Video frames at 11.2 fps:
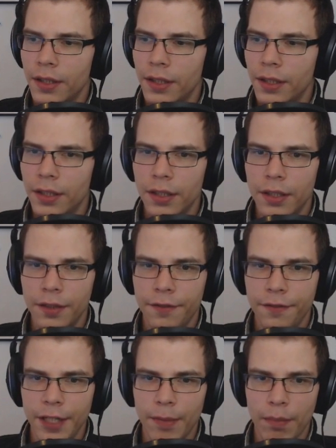äh,
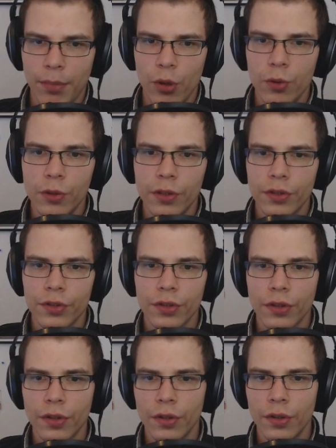viermal Poles,
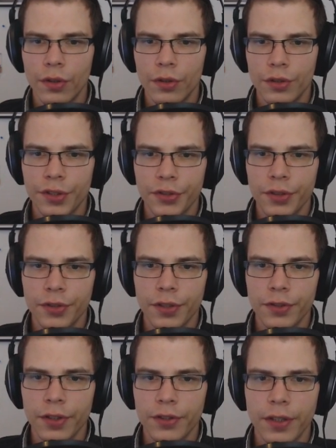zack, zack,
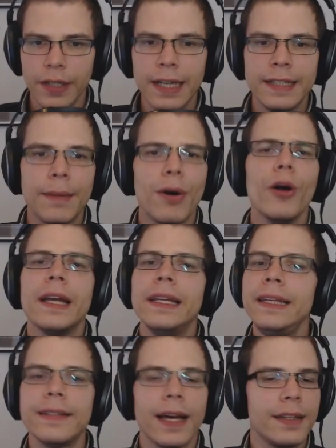zack, zack, zack. Der braucht ja
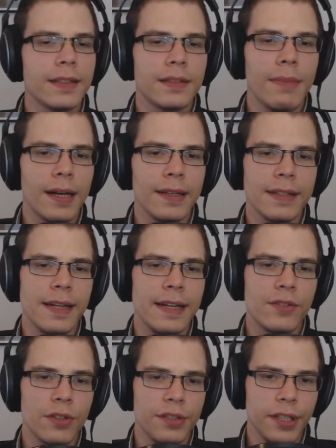nichts anderes machen als
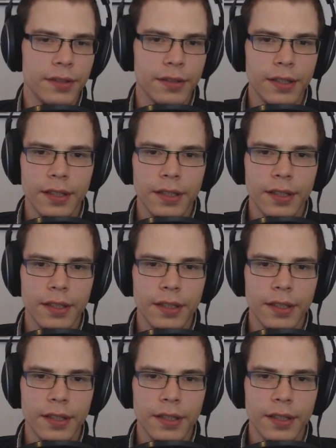einsortieren.